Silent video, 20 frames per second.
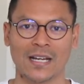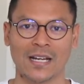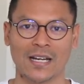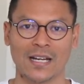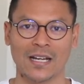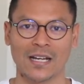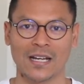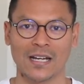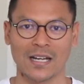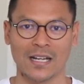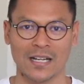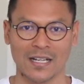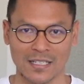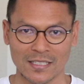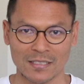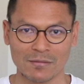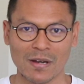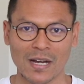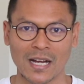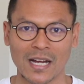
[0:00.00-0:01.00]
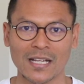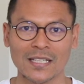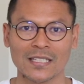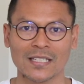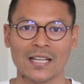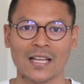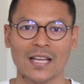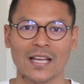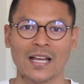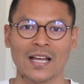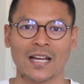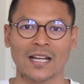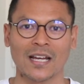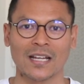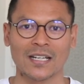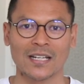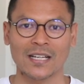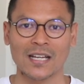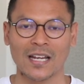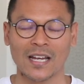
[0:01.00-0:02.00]
uh, semangat
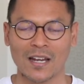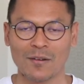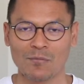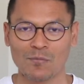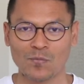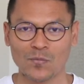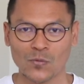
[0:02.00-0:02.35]
karena kalian